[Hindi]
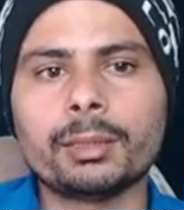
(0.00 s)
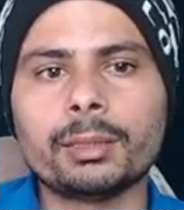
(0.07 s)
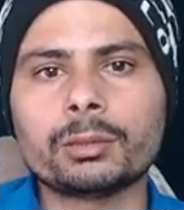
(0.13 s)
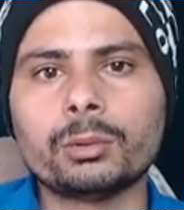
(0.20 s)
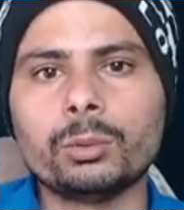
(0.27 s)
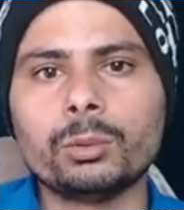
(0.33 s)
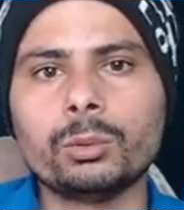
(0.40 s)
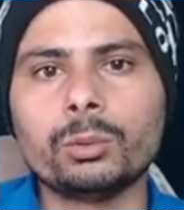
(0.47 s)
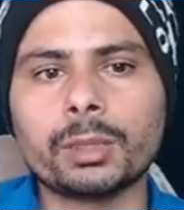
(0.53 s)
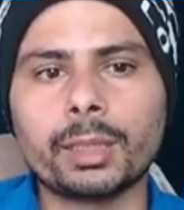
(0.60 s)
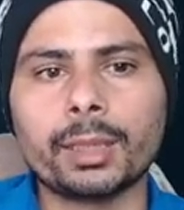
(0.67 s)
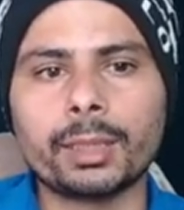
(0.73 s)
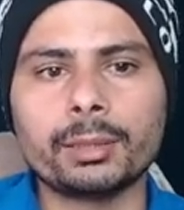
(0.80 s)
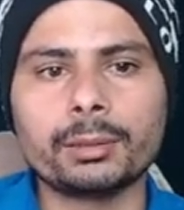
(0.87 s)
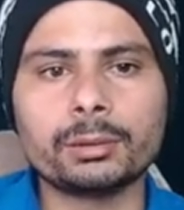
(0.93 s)
स्क्वायर
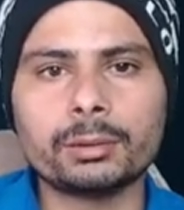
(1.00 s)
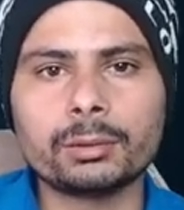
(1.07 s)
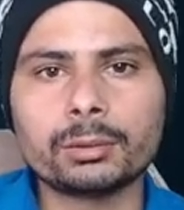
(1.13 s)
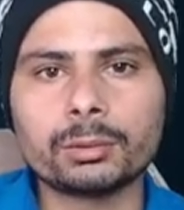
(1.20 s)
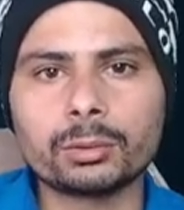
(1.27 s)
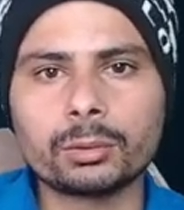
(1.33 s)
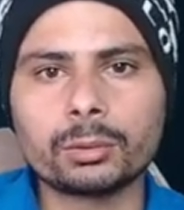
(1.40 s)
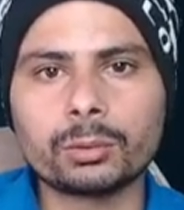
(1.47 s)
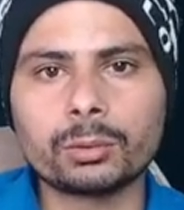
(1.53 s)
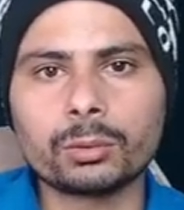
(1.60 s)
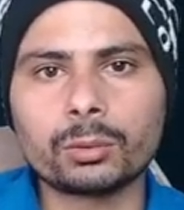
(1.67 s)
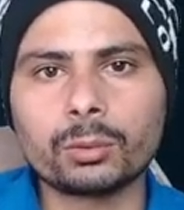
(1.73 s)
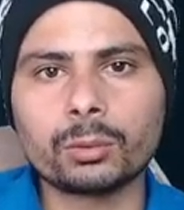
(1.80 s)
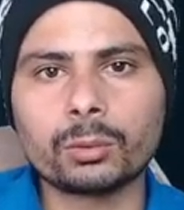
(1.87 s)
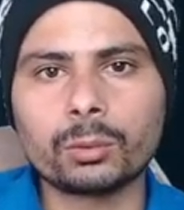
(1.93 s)
थीटा
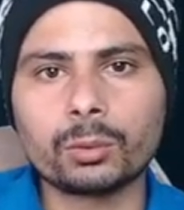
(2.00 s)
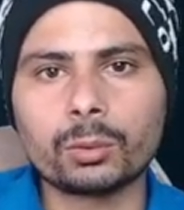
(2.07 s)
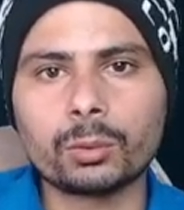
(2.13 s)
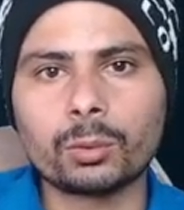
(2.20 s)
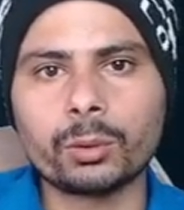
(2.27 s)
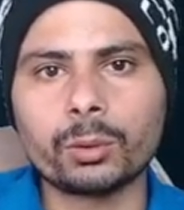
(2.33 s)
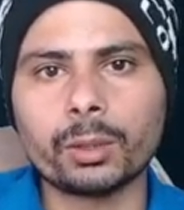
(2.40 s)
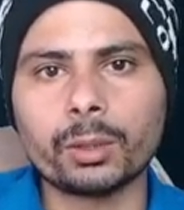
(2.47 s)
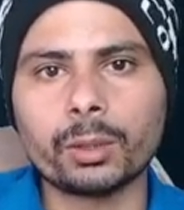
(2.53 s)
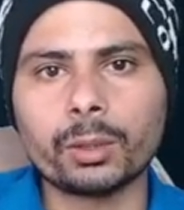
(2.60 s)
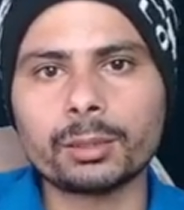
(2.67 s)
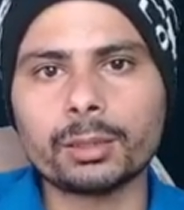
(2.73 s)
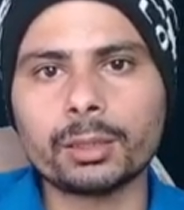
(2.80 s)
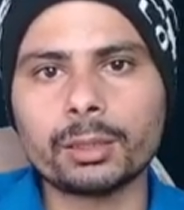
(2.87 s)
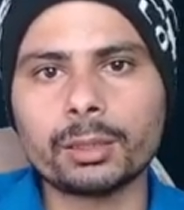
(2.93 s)
बाय
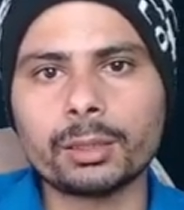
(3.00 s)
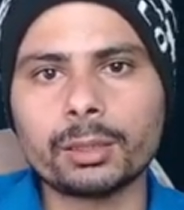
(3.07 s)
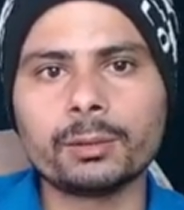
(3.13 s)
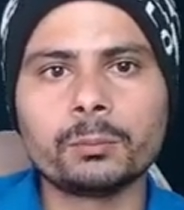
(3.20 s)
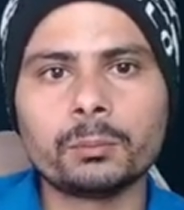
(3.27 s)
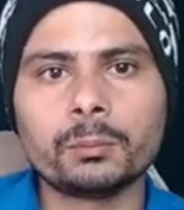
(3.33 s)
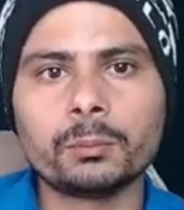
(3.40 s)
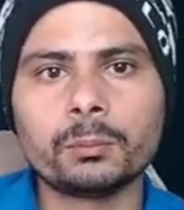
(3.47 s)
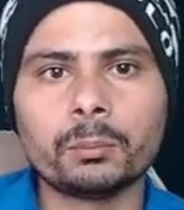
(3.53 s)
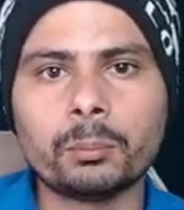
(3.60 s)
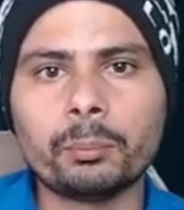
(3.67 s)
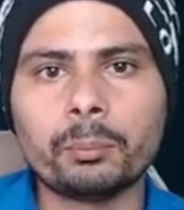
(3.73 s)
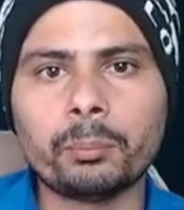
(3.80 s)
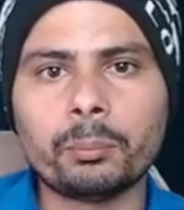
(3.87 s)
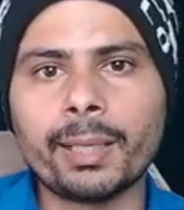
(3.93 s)
कॉस
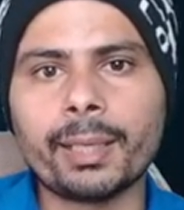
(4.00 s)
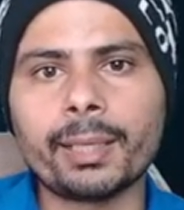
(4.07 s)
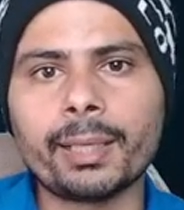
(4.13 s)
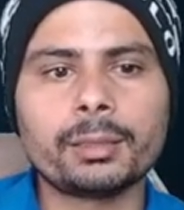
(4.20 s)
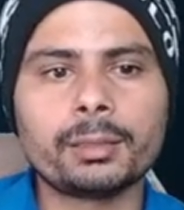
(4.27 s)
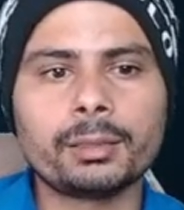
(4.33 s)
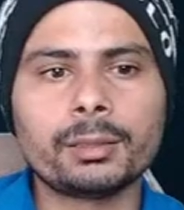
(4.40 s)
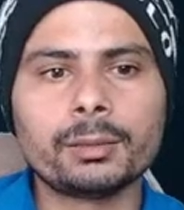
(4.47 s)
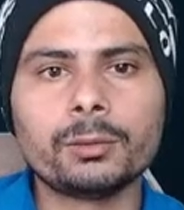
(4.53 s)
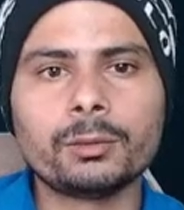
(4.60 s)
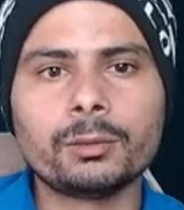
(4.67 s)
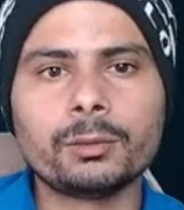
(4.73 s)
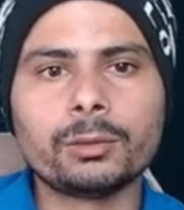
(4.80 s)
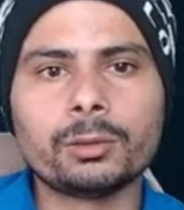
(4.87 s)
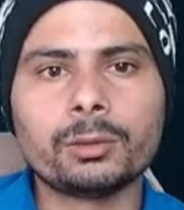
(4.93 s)
थीटा
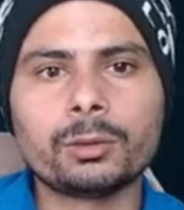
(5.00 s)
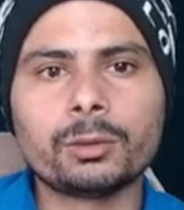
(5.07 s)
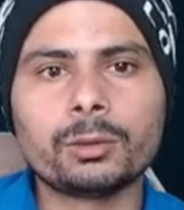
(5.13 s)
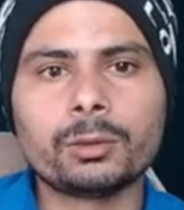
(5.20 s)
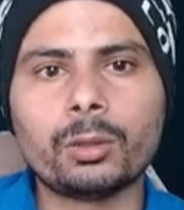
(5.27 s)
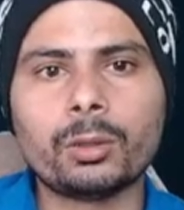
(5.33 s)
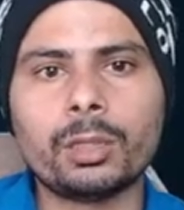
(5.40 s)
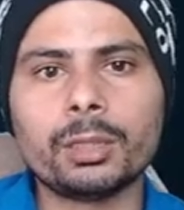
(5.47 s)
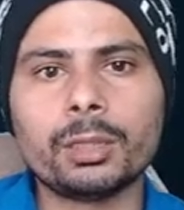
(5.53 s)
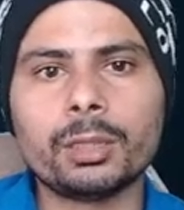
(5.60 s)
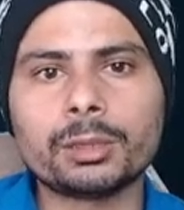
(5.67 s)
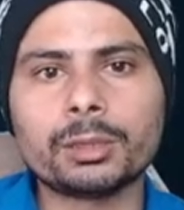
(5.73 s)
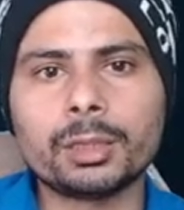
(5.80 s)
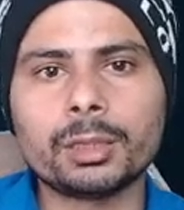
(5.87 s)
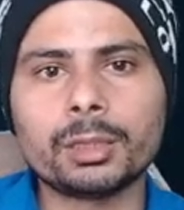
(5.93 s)
देखो टू
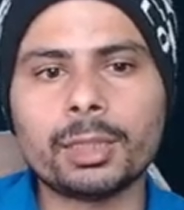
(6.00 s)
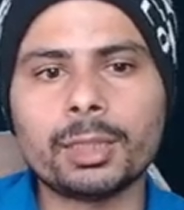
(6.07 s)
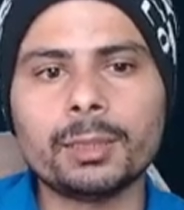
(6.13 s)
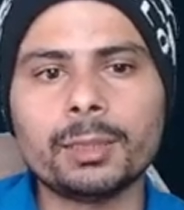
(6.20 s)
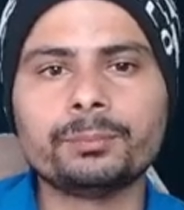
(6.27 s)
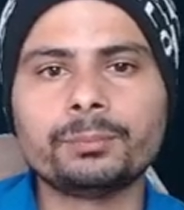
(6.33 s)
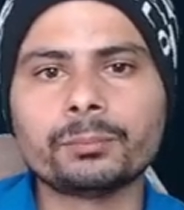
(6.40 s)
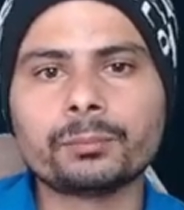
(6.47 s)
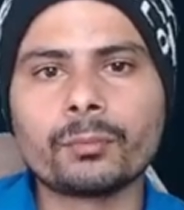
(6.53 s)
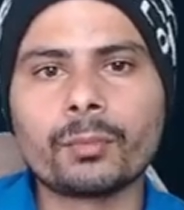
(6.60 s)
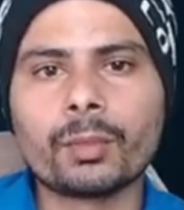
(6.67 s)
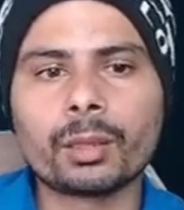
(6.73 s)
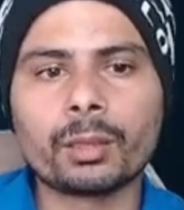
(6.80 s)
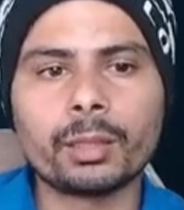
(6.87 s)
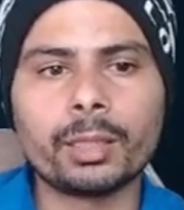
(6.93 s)
इंटू वन टू हो
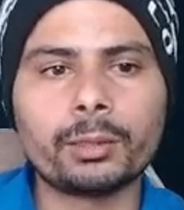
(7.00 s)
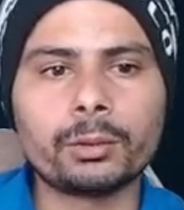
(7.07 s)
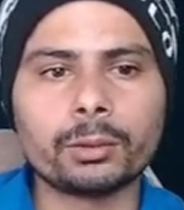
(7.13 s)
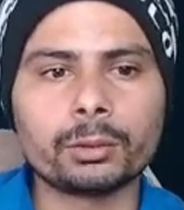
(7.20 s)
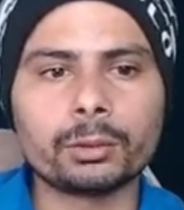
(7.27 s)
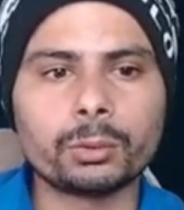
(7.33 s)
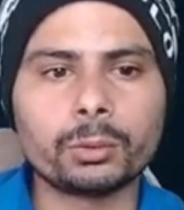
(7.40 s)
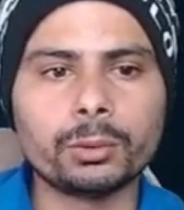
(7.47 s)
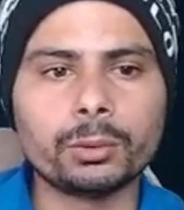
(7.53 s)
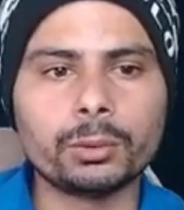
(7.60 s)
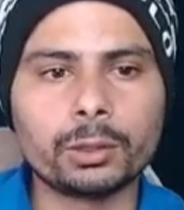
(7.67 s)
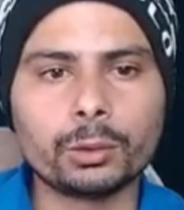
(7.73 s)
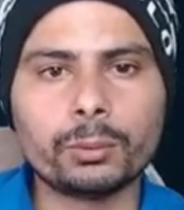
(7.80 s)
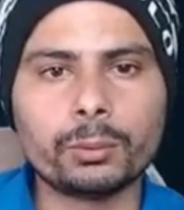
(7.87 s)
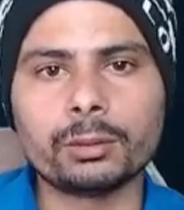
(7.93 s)
जाएगा माइनस
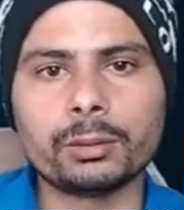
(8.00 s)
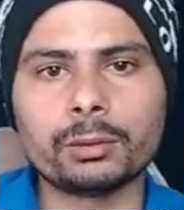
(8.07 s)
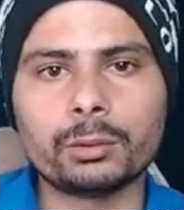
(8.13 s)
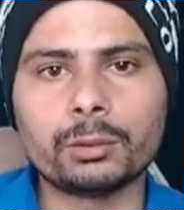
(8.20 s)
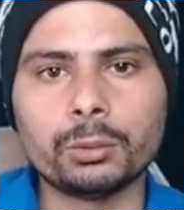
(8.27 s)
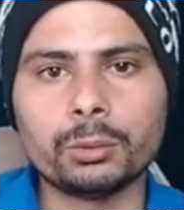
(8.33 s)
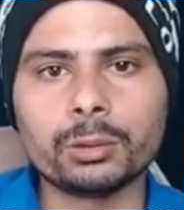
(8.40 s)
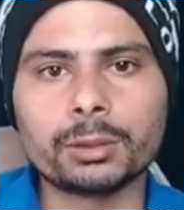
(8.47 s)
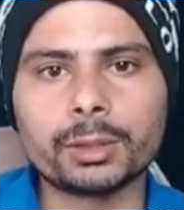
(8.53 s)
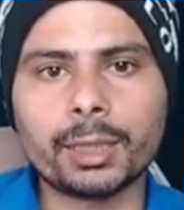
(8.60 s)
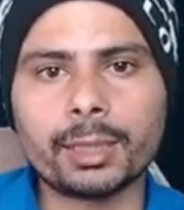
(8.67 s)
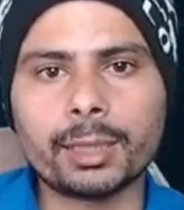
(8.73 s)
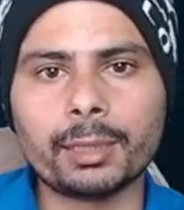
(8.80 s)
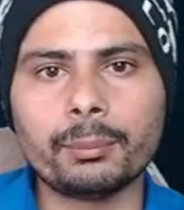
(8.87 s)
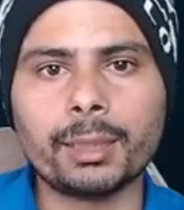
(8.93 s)
टू साइन
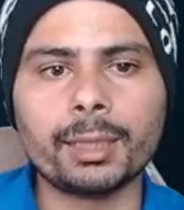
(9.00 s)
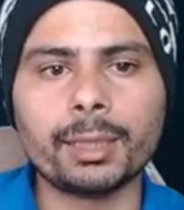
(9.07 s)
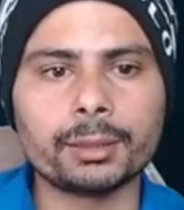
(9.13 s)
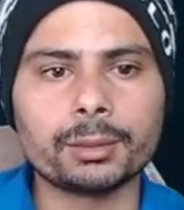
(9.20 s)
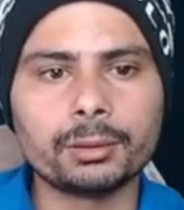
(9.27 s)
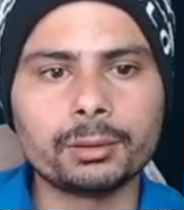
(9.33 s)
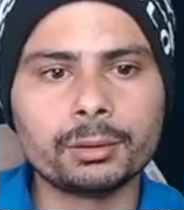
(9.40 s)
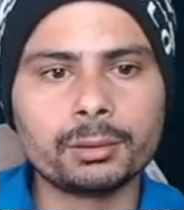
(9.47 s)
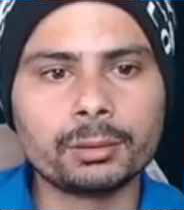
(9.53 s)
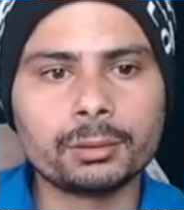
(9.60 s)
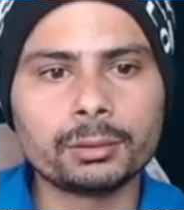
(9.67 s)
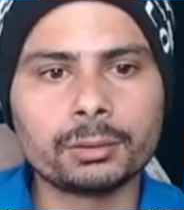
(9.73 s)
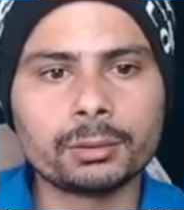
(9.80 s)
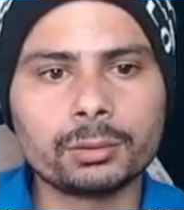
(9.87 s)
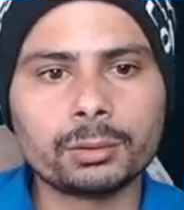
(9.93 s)
स्क्वायर थीटा हो जाएगा